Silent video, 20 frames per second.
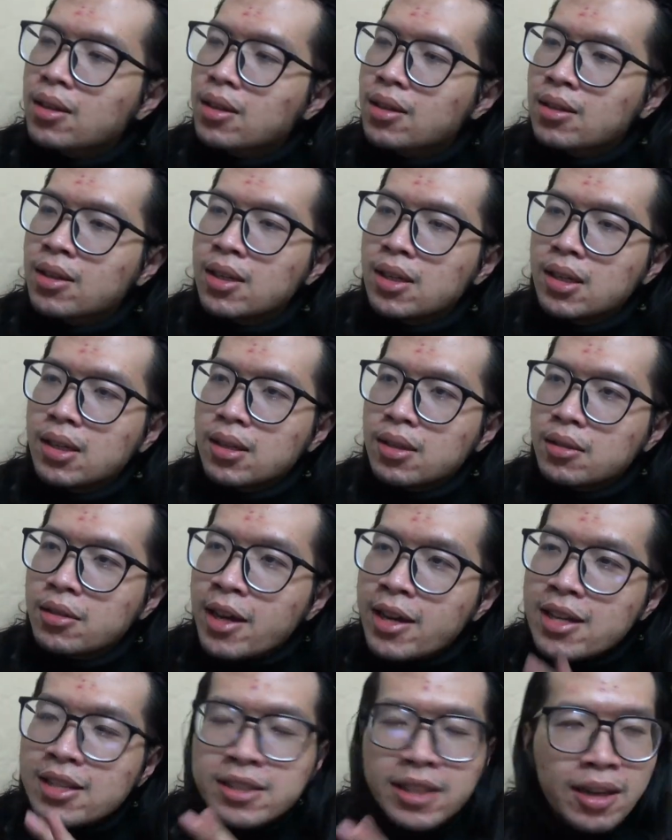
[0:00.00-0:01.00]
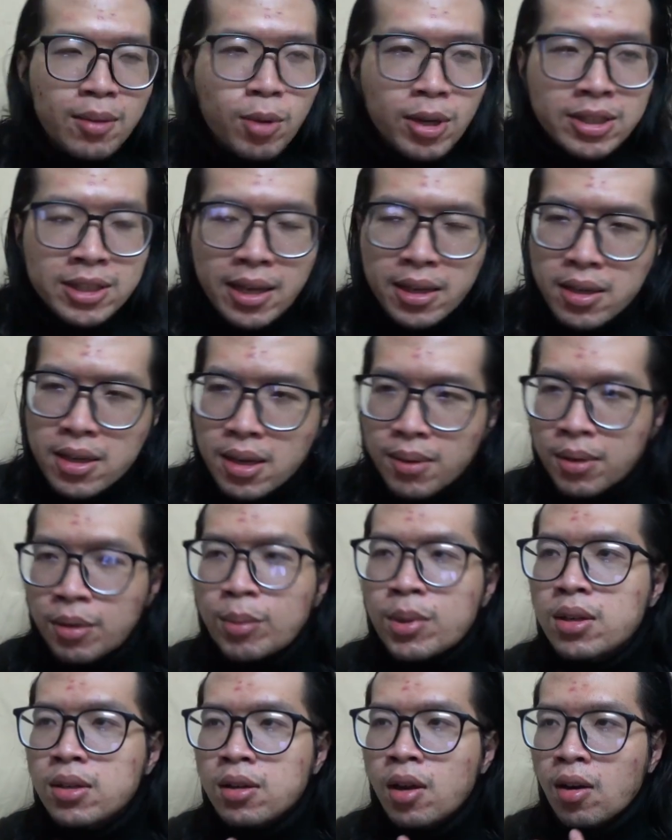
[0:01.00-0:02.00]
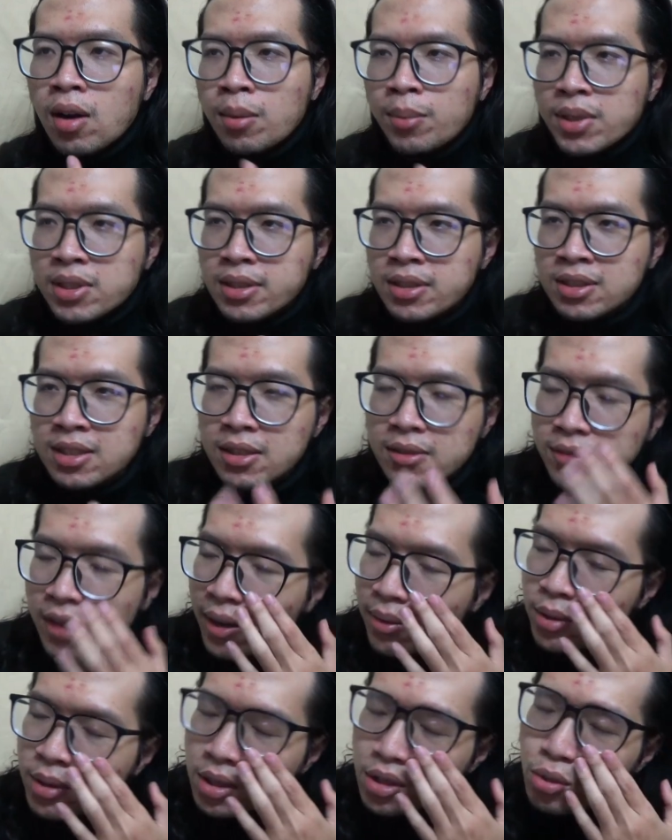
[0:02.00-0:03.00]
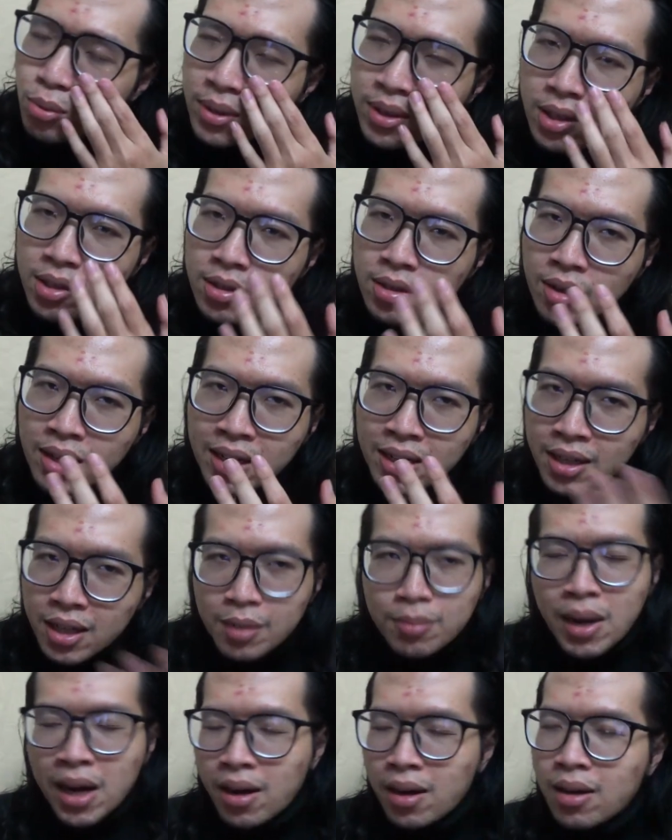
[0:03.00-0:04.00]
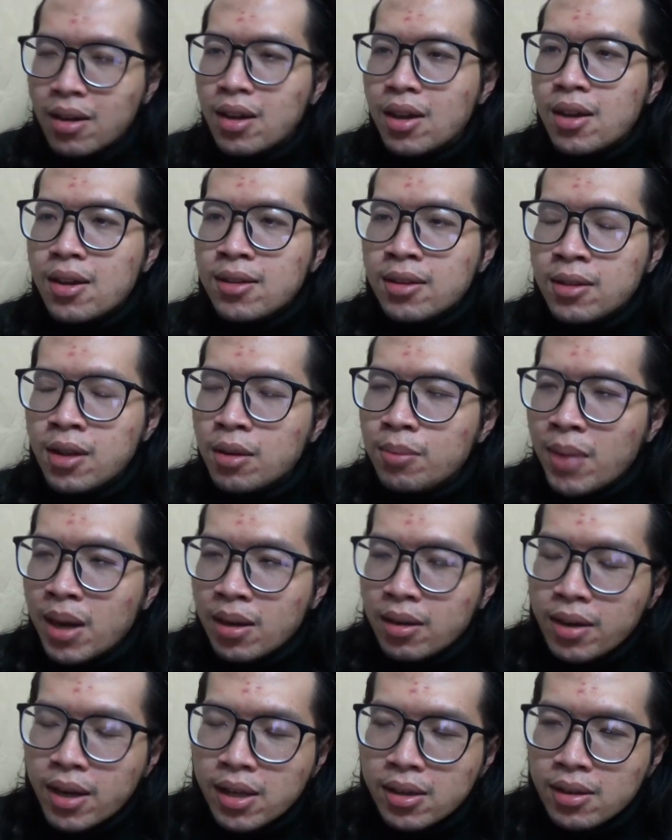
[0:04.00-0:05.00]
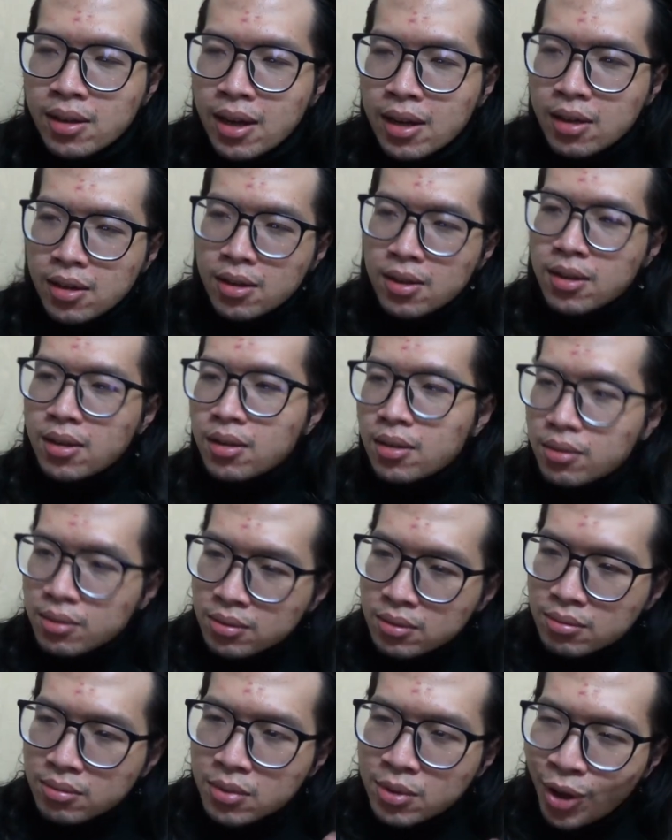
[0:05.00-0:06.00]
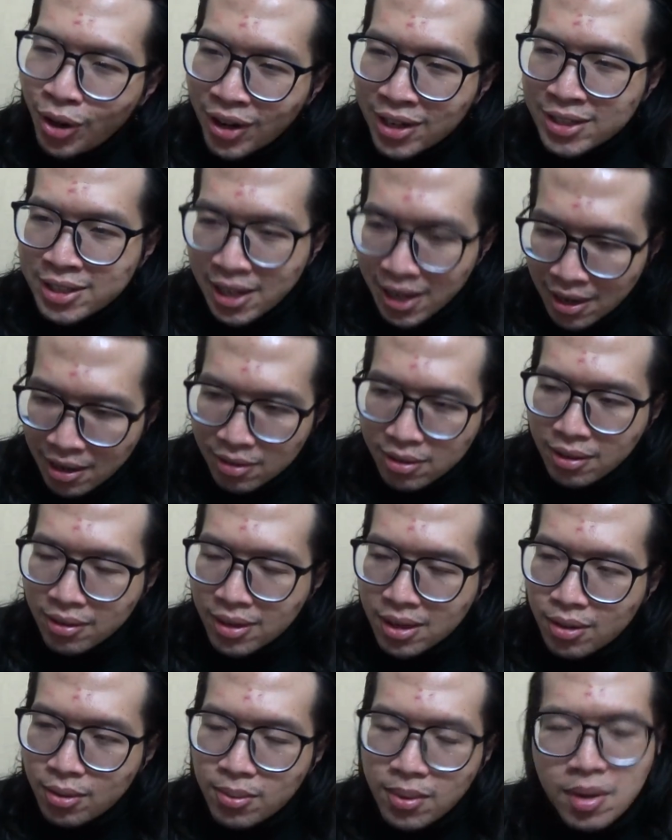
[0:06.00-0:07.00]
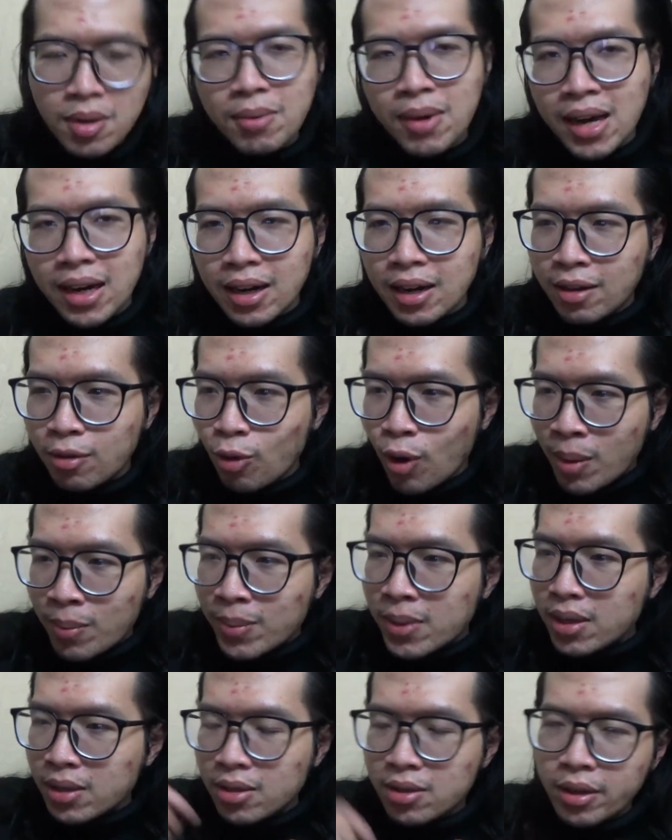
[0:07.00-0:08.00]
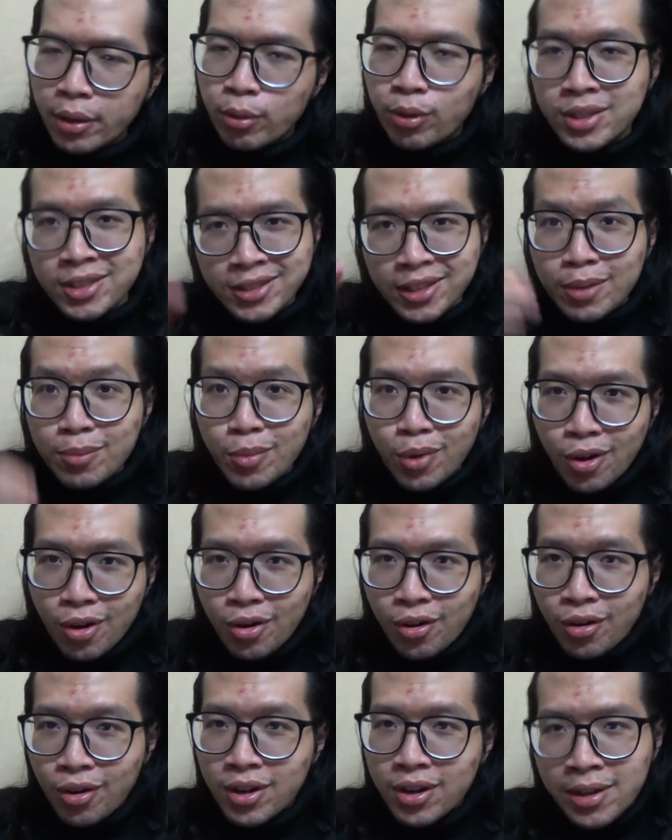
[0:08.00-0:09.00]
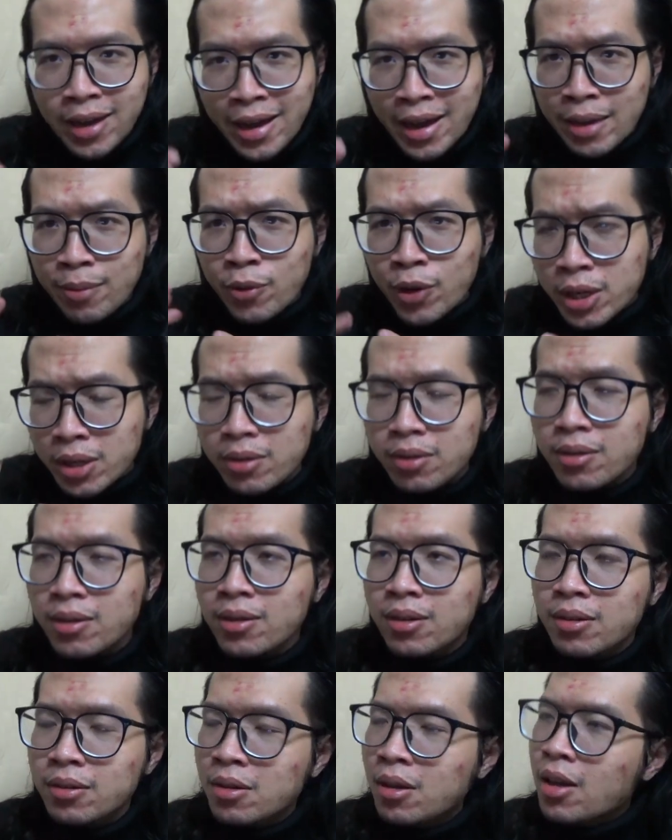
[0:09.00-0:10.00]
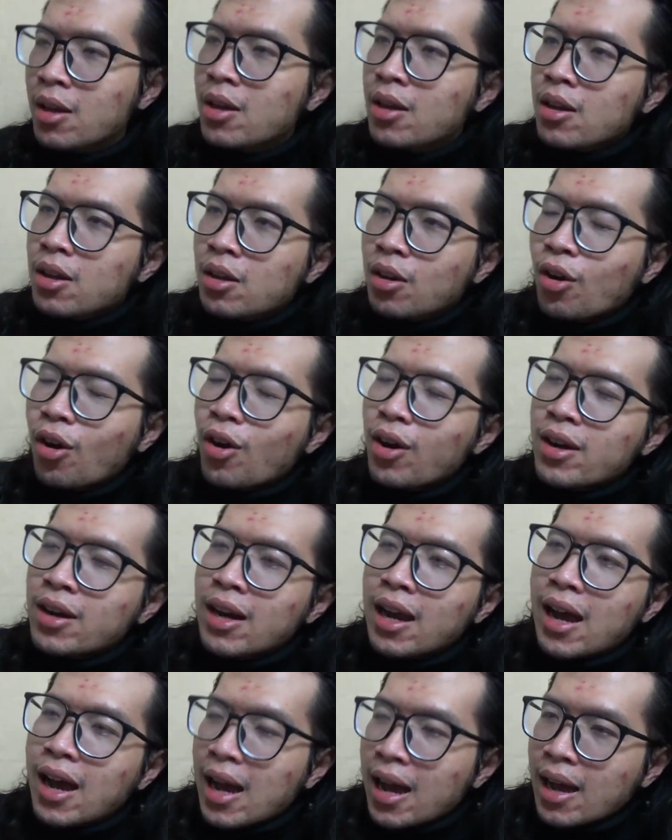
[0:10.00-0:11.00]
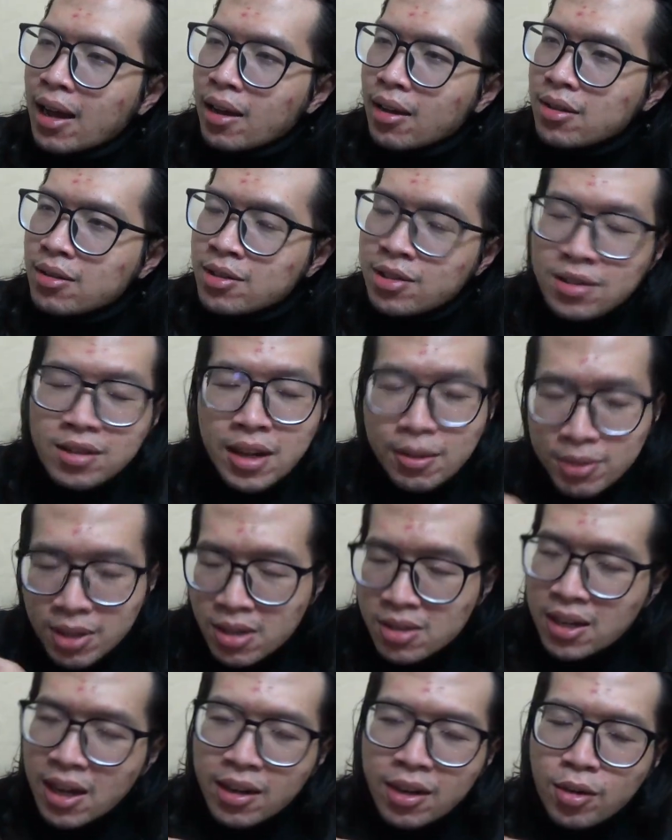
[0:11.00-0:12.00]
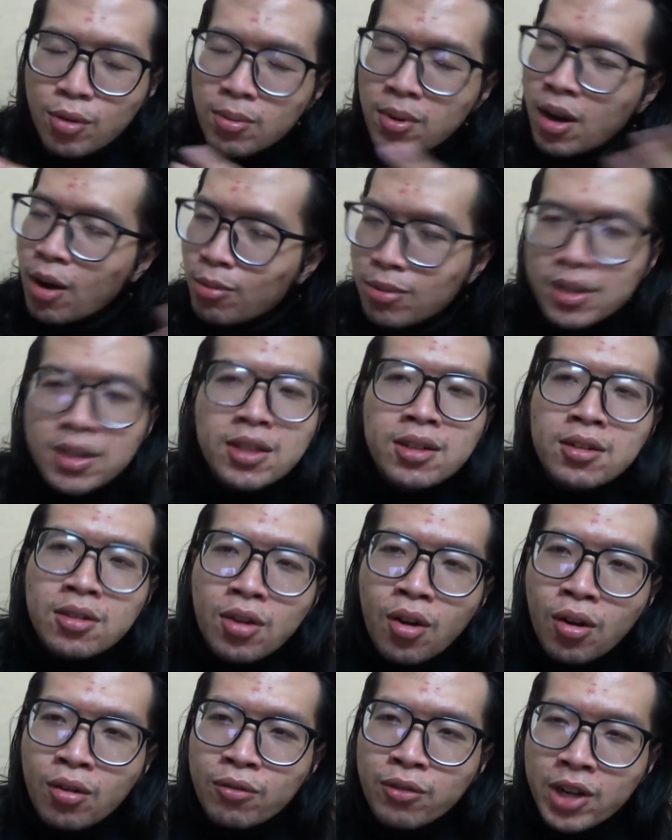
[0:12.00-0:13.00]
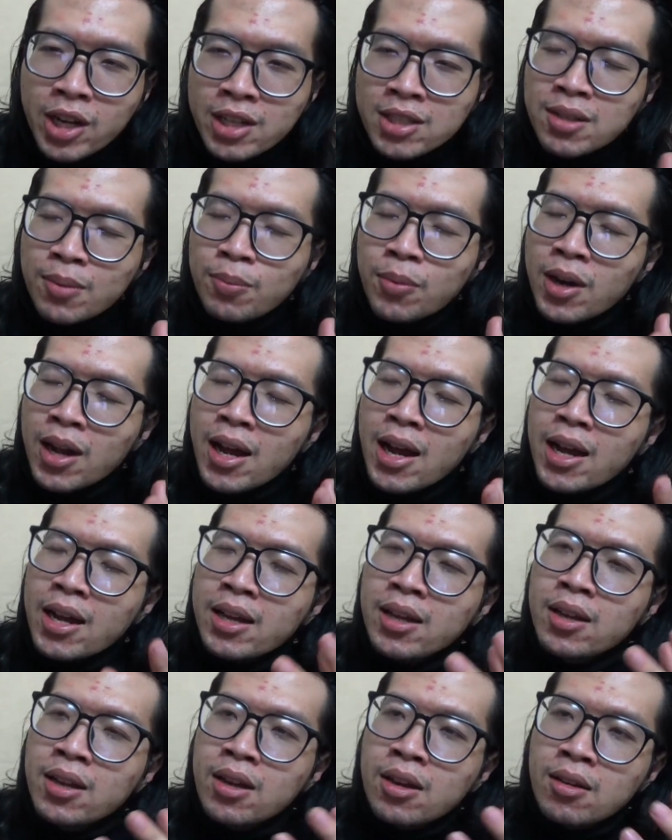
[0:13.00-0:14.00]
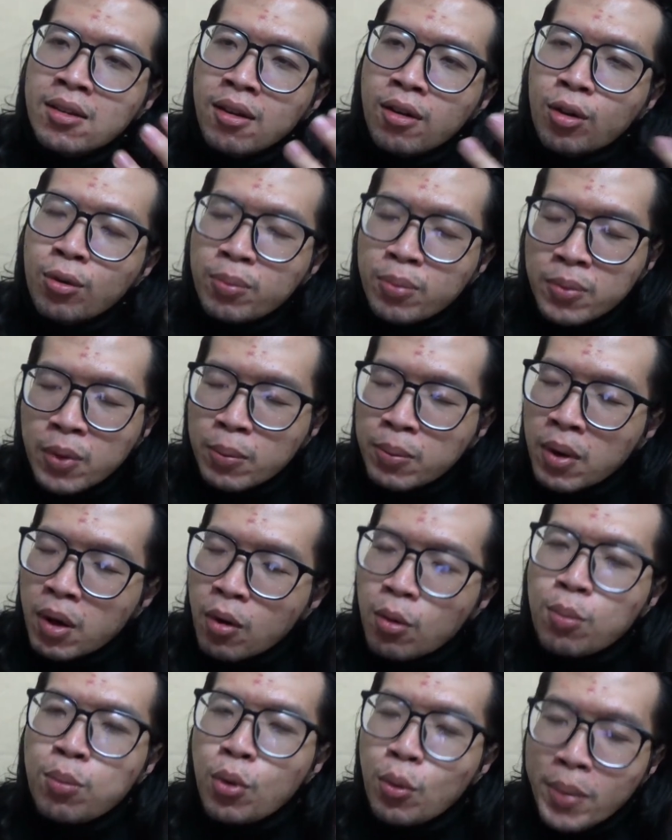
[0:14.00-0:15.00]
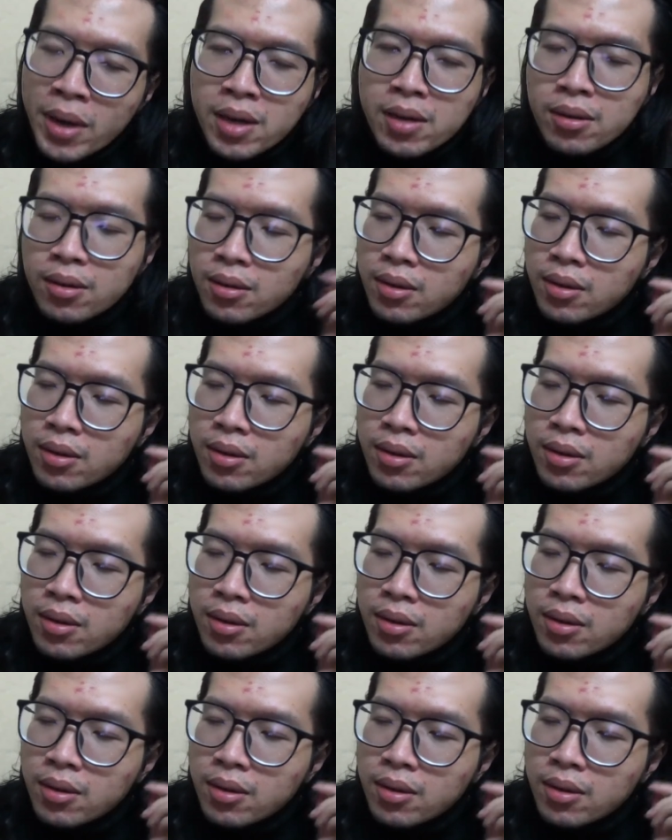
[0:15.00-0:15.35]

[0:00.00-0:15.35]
thì đây sẽ là một cái trải nghiệm ở mức gọi là mình sẽ xin phép sử dụng cái từ gọi là cân bằng cân bằng ở đây tức là gọi là trải lược thì cũng không hẳn là quá mượt như kiểu con Stigmore Hybrid gọi là giữ nếp chắc chắn thì cũng không như con Ford Supply On Popo Pomade